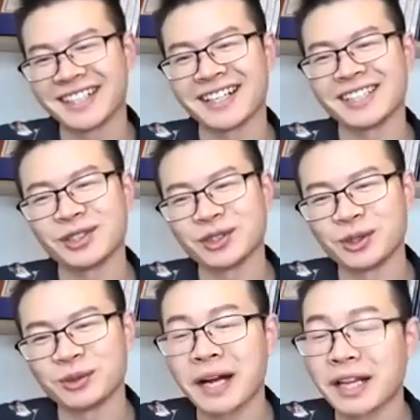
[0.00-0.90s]
啊，悠
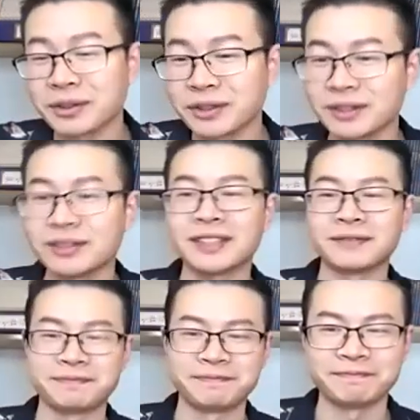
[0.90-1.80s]
悠慢悠悠的，
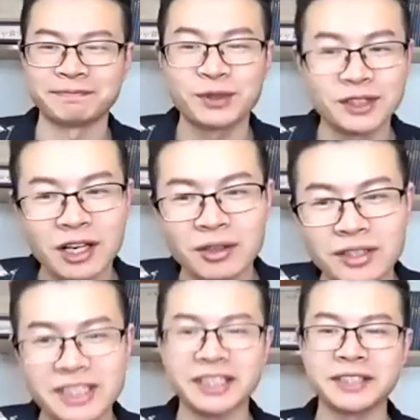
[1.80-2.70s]
嗯，不着
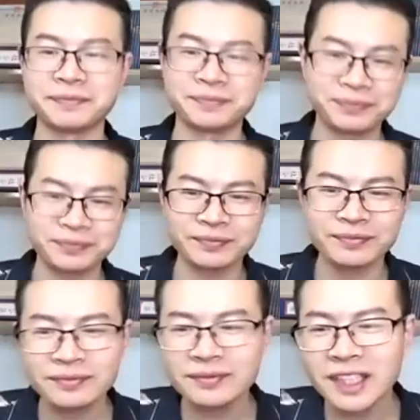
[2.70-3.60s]
急，
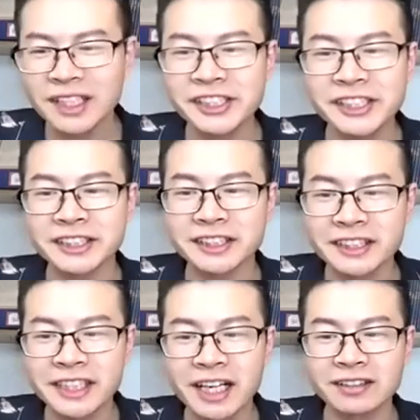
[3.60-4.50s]
形
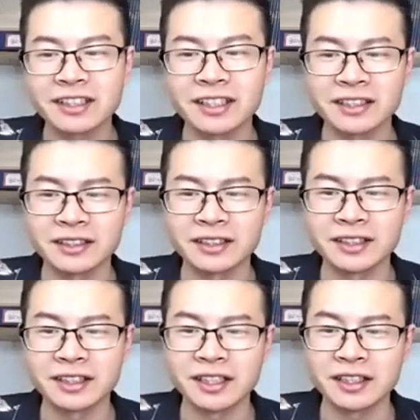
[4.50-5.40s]
象啊，
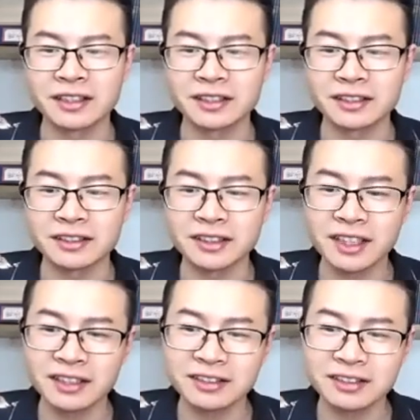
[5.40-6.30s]
形
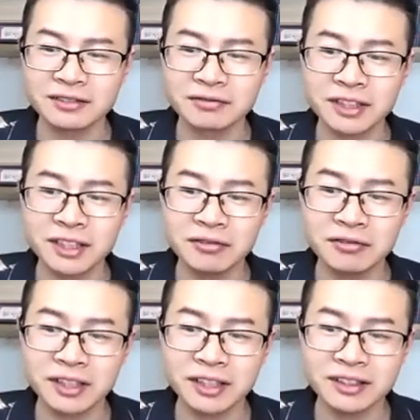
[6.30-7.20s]
象是
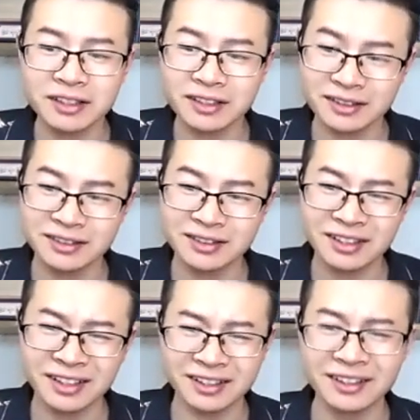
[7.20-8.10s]
vivid
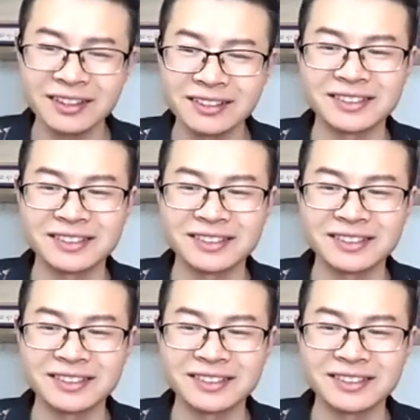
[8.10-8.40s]
啊，